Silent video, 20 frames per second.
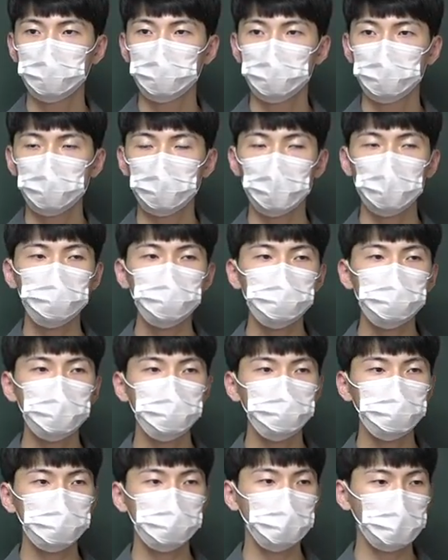네, 한
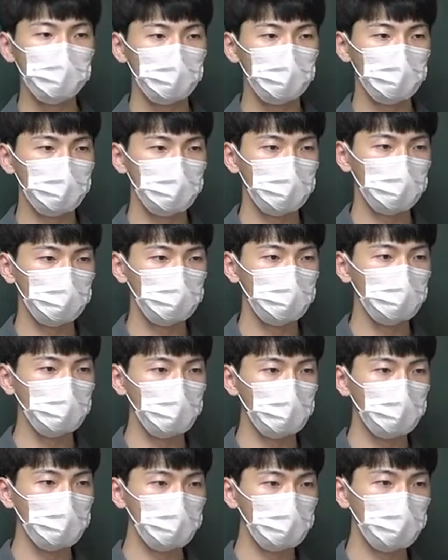문제 풀 때 이게
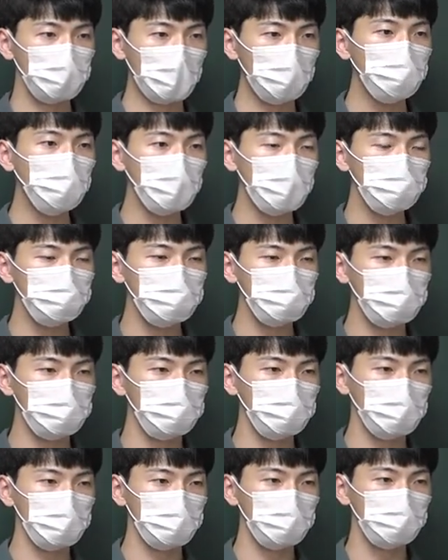약간 압박감이
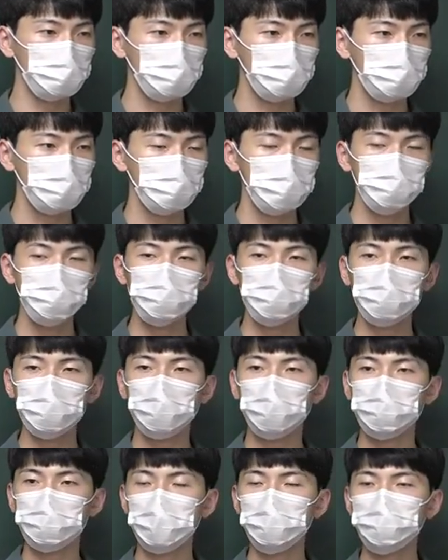느껴지지 않아요? 2분
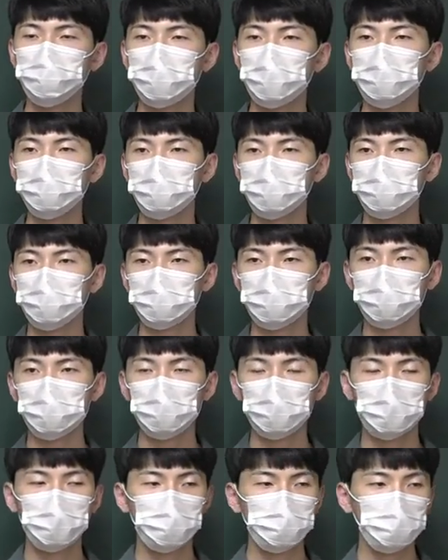동안 어떻게 풀라는 거지?
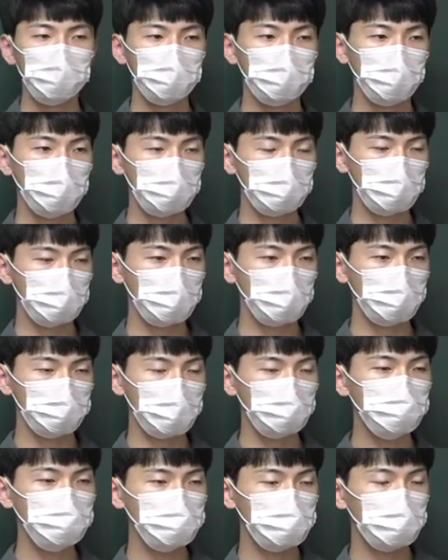근데 거의다되놓고
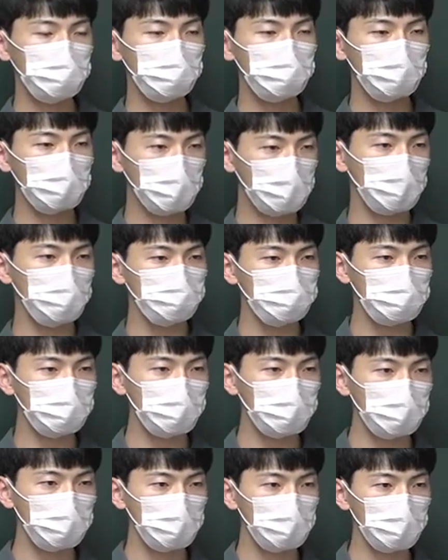30초를 딱
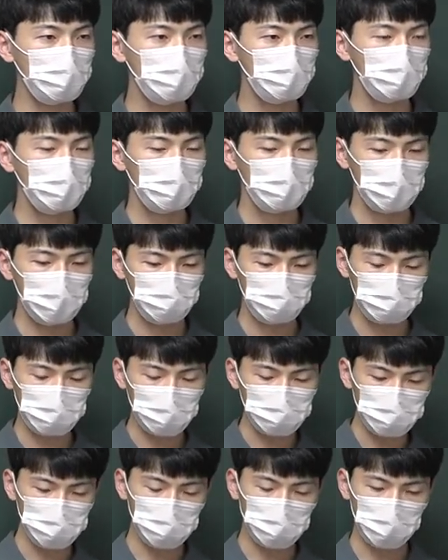얘기해주니까 1분
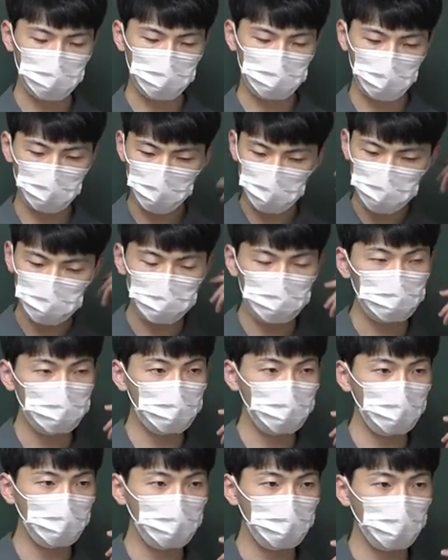30초 만에 딱 얘기
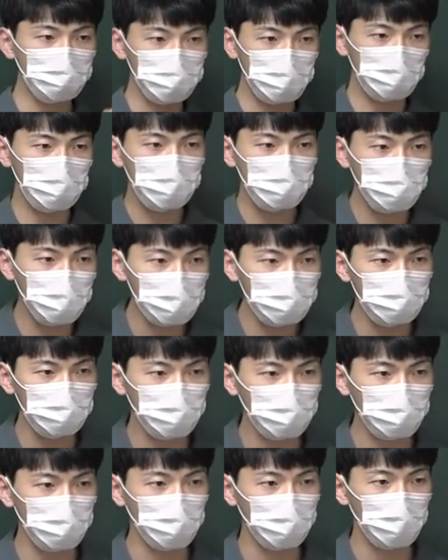들으니까 갑자기
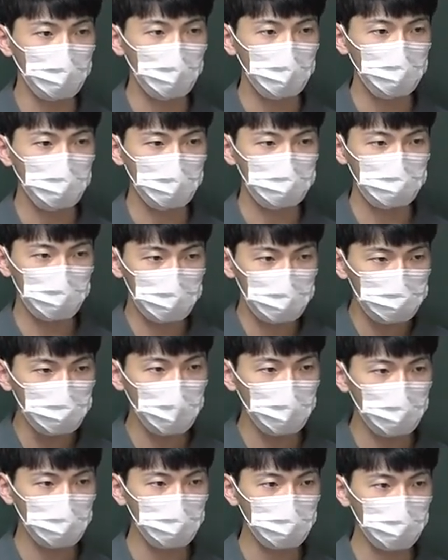급해지고 막 스트레스
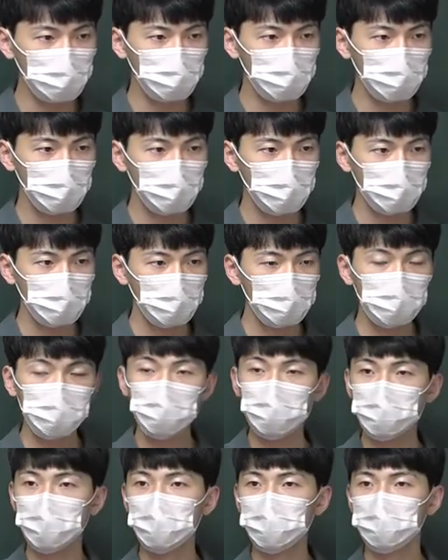받고 맨날
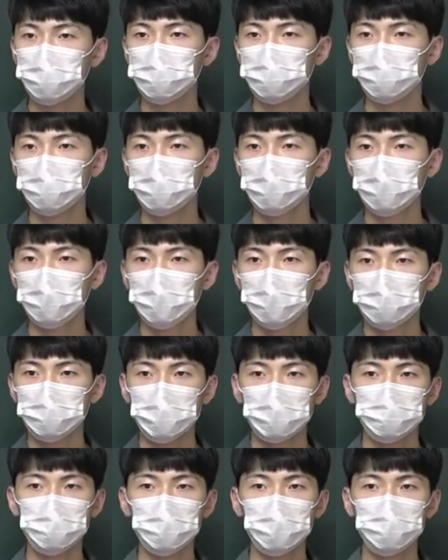그랬다는 거죠.
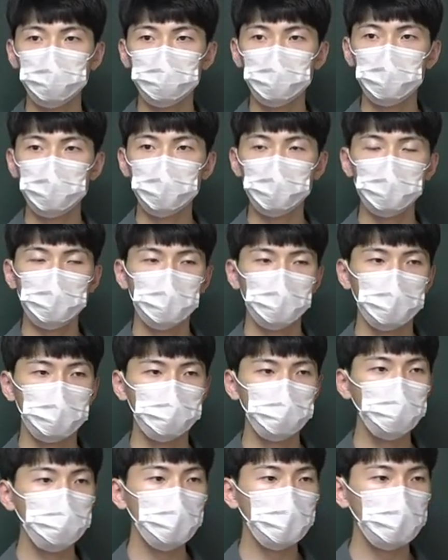작년에도 제가
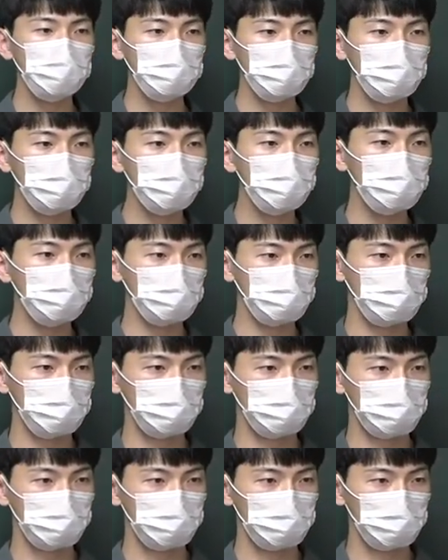송파에서 이런